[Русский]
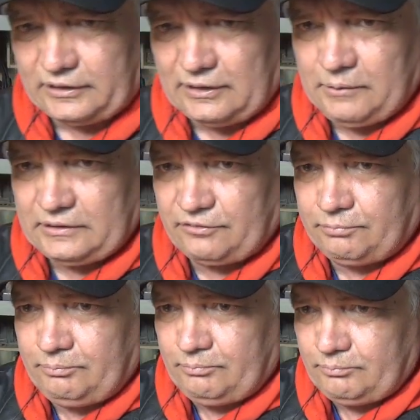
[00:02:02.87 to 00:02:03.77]
километров
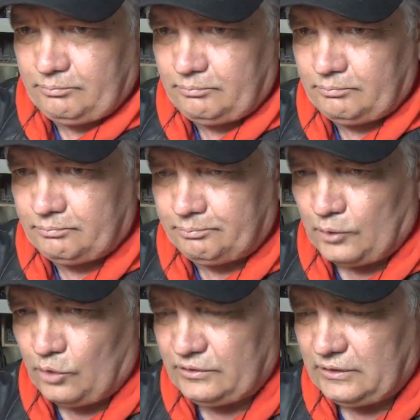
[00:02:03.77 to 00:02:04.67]

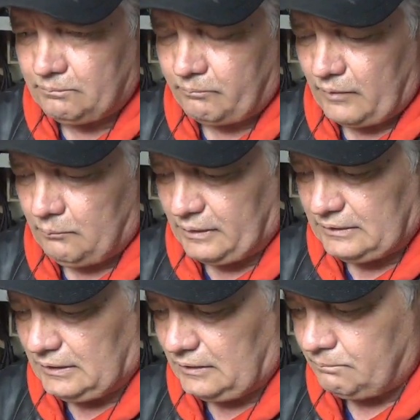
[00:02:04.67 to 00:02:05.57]
провода
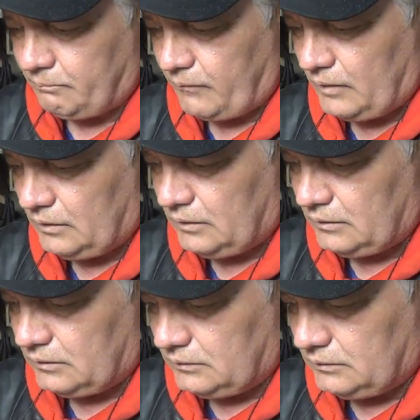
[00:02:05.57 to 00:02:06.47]
продал
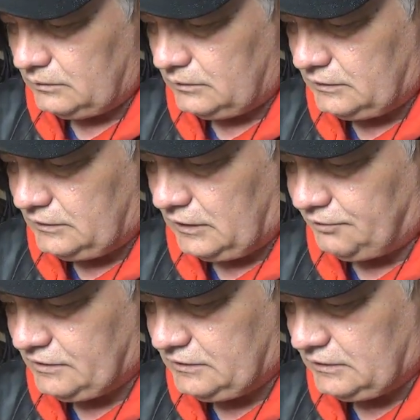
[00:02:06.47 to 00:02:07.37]

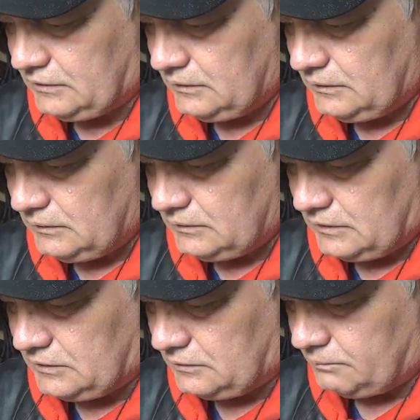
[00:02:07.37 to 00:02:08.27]
сделав э, из них,
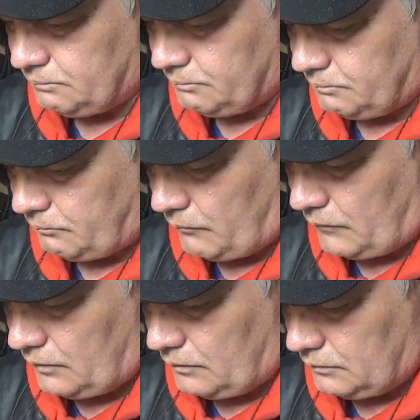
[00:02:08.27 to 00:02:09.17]
значит,
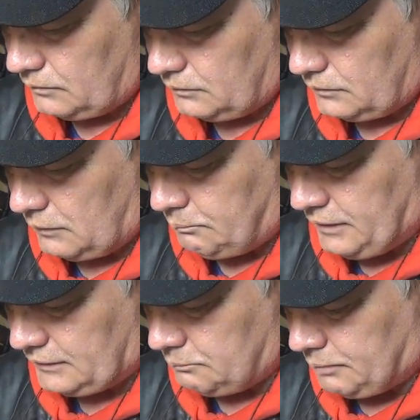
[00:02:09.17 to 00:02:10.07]

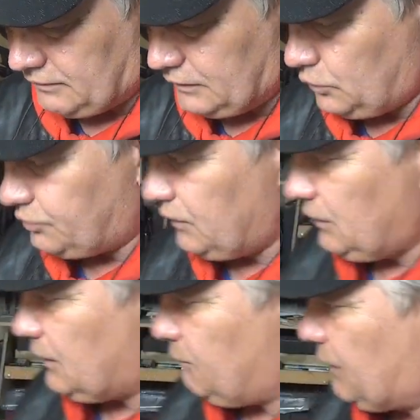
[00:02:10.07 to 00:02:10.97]
комплекты ну,
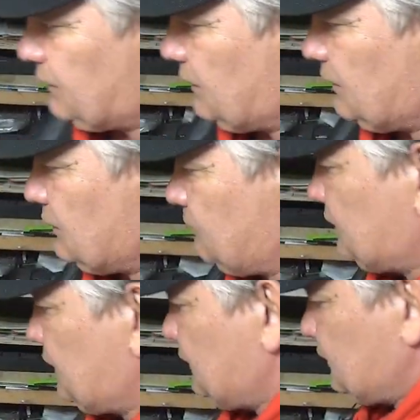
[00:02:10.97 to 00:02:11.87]
проводов. Ребята,
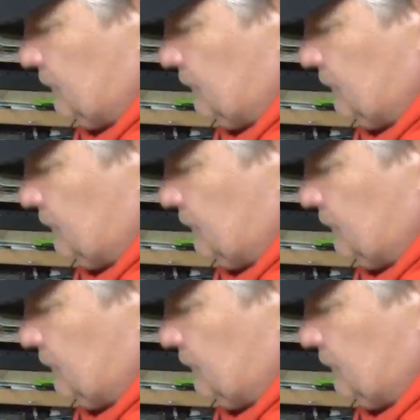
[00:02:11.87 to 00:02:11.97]
смотрите, а